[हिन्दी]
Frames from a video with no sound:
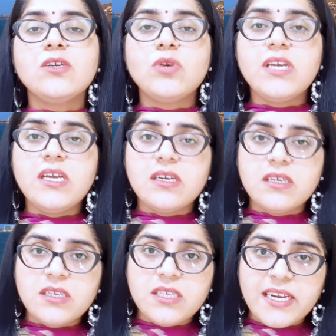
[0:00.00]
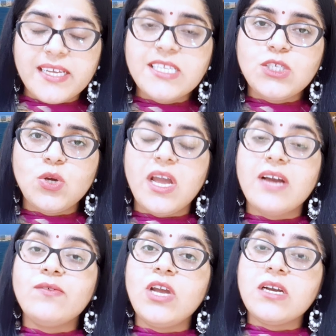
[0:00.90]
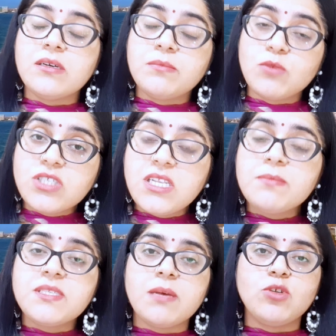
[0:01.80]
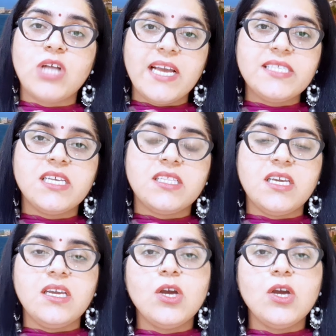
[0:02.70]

क्योंकि नरगिस जो है वो एक मुस्लिम समुदाय से थी